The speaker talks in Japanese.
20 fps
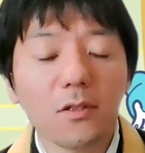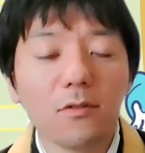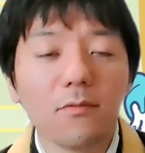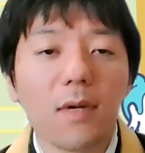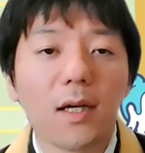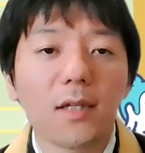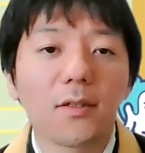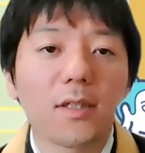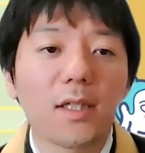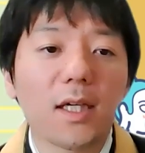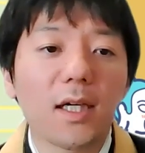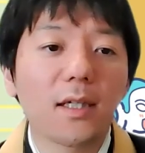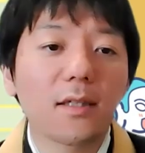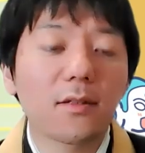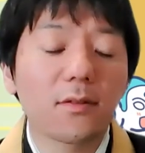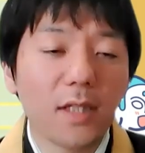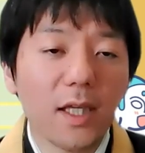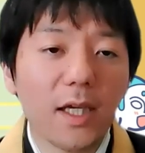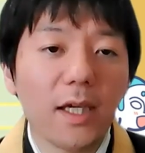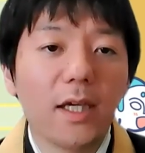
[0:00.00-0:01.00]
うまくいか
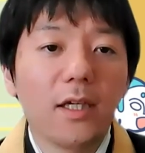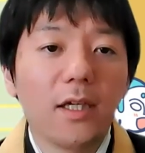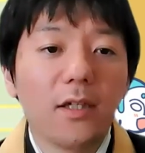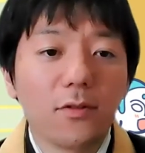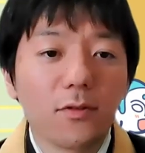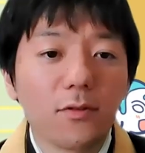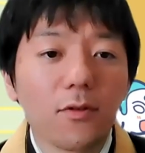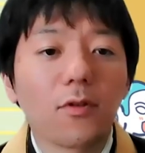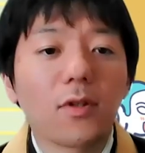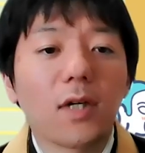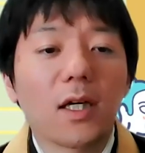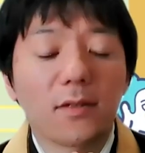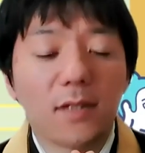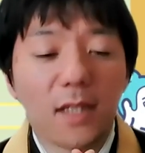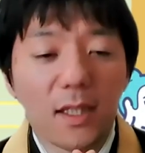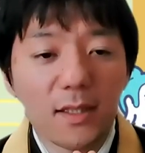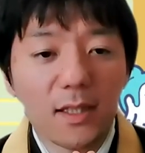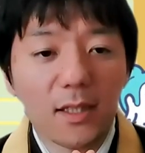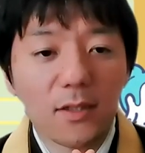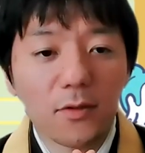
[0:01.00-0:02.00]
なくて不合格
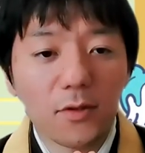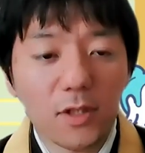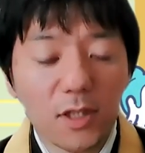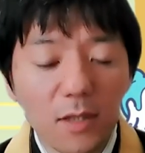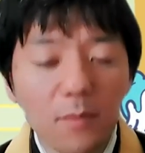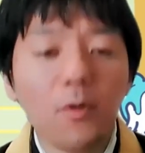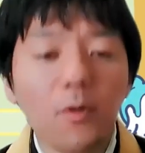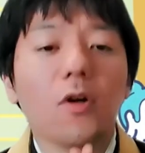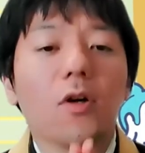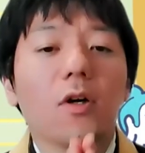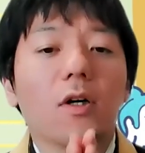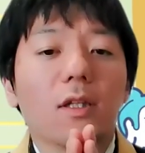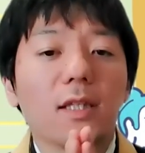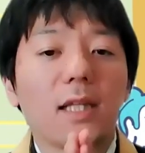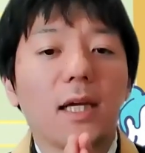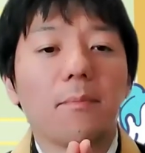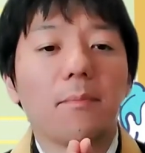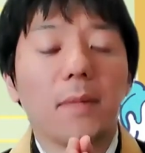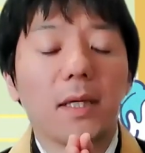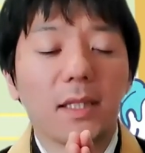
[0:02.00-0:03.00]
だったとしても、
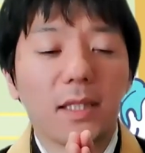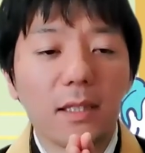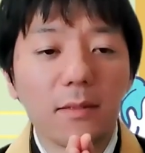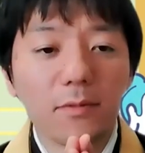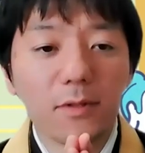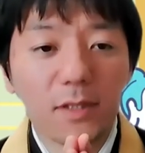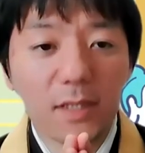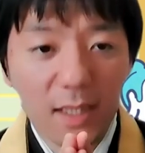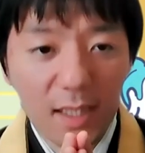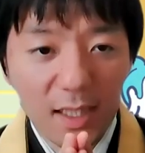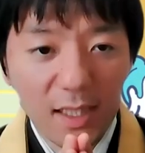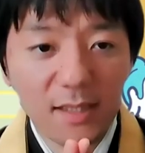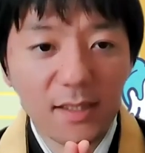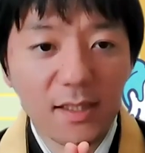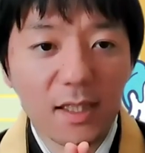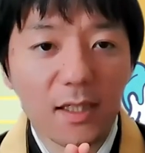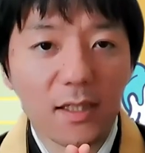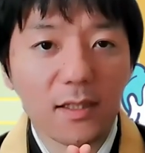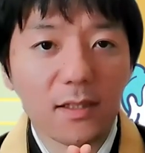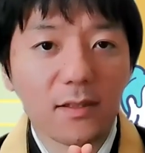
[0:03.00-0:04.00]
何万打仏で感
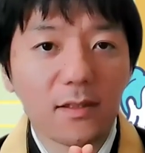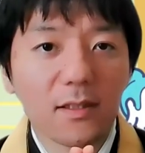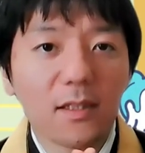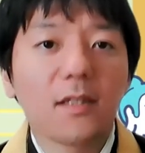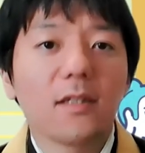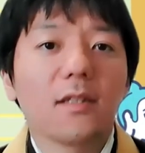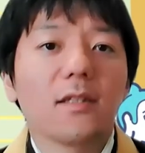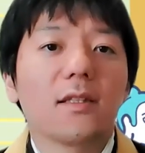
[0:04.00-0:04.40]
謝なんです。